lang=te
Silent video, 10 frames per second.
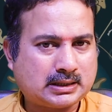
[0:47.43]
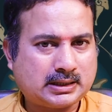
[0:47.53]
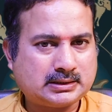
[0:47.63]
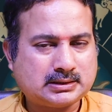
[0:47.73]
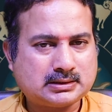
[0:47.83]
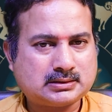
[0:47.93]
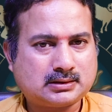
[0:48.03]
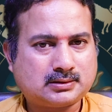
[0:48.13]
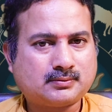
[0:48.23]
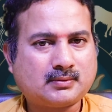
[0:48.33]
సహాయం
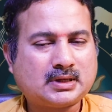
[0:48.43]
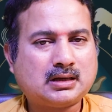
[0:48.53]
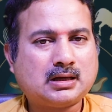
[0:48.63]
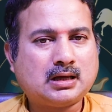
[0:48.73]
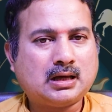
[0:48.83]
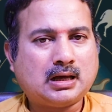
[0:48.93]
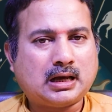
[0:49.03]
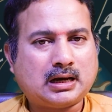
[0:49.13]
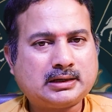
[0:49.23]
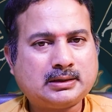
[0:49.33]
చేస్తారు
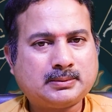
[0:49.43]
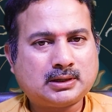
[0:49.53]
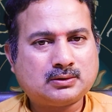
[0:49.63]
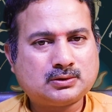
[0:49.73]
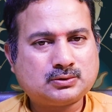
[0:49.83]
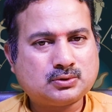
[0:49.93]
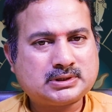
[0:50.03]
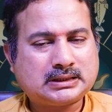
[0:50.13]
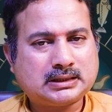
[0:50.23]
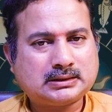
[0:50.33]
అలాగే మనం
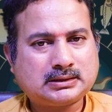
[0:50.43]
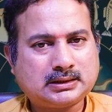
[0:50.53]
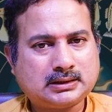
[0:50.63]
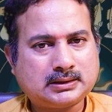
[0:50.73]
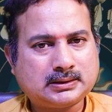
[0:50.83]
చూసినట్లయితే